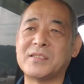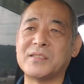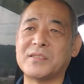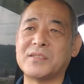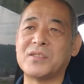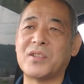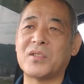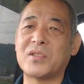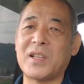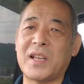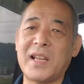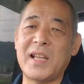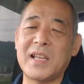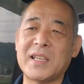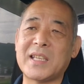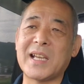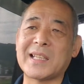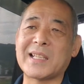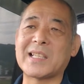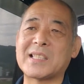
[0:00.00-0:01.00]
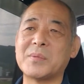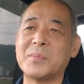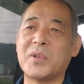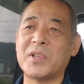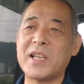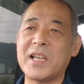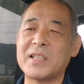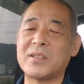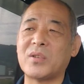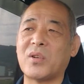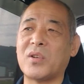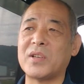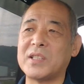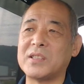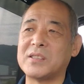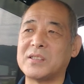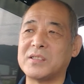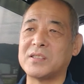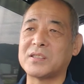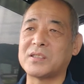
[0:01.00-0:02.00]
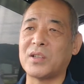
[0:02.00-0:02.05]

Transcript: するのでね脚立もねそこにずっ